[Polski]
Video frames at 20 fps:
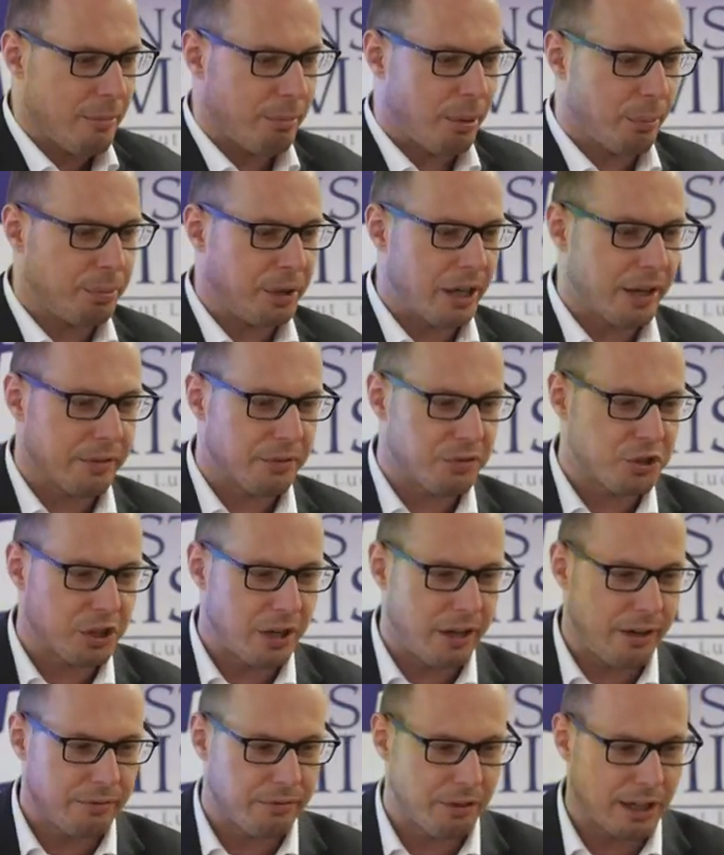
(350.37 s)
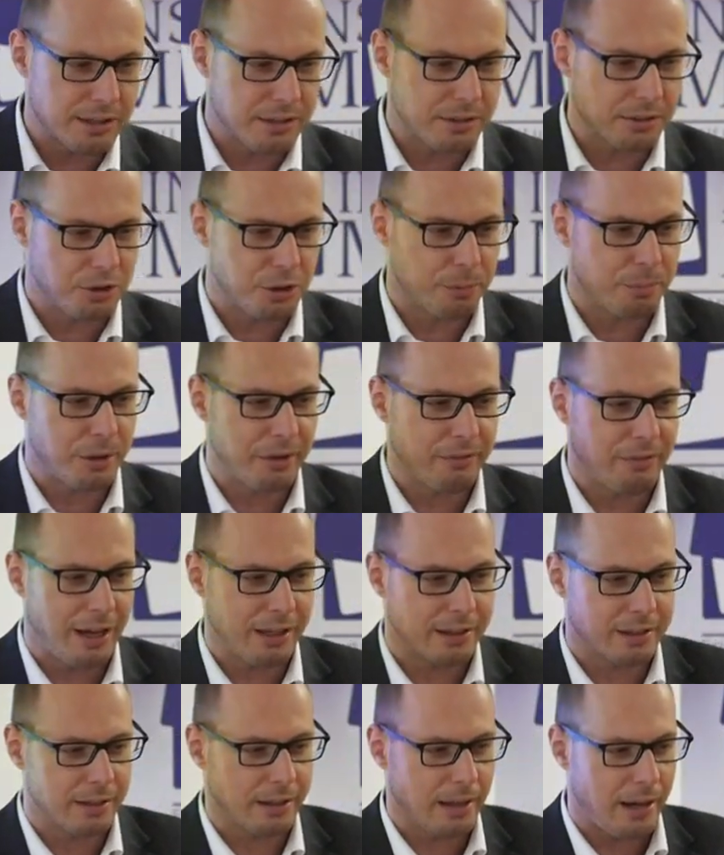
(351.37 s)
Po pierwsze, własność
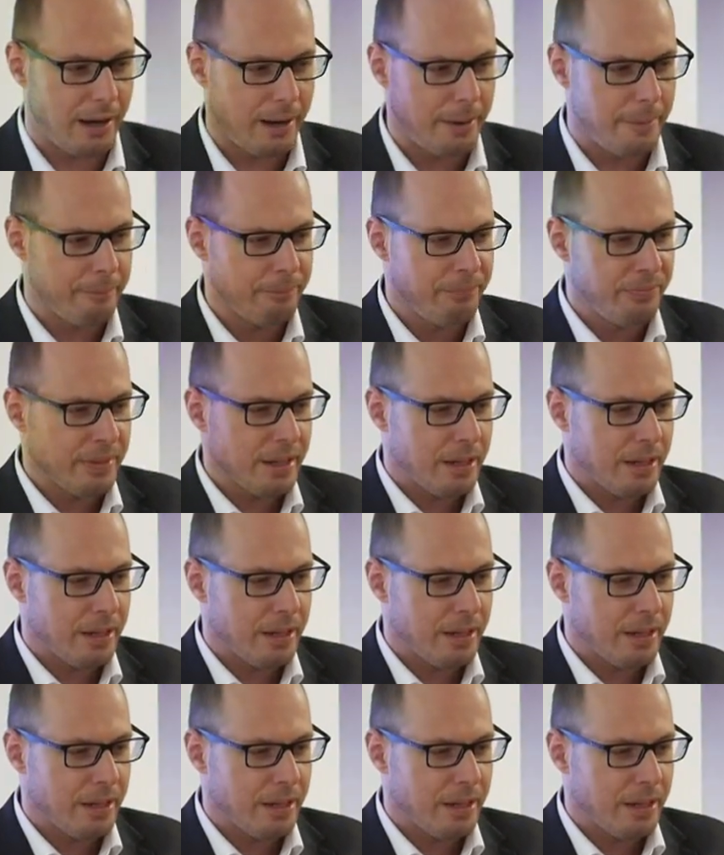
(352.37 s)
prywatna